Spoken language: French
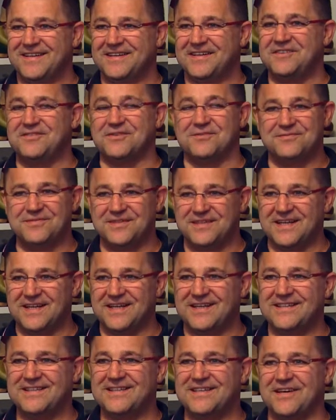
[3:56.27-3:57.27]
qui sont
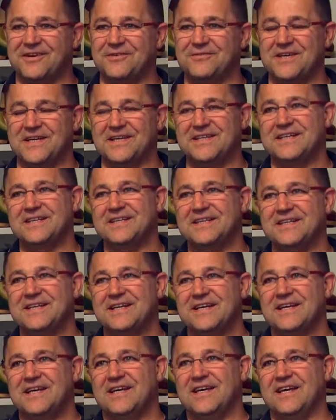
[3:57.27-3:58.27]
fidèles, qui reviennent
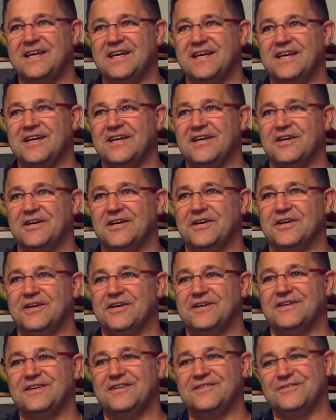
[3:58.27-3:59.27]
et
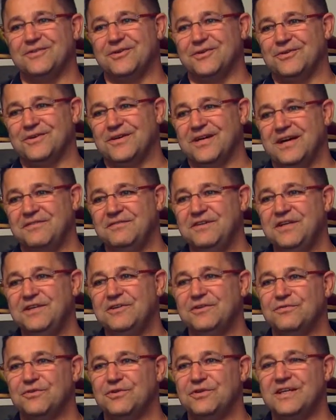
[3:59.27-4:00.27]
qui sont ravis
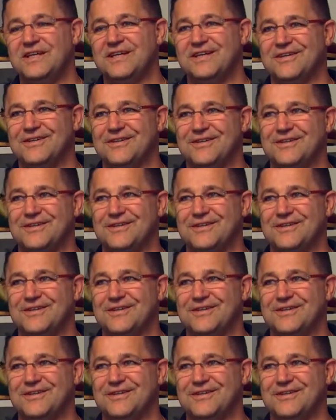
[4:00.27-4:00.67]
de venir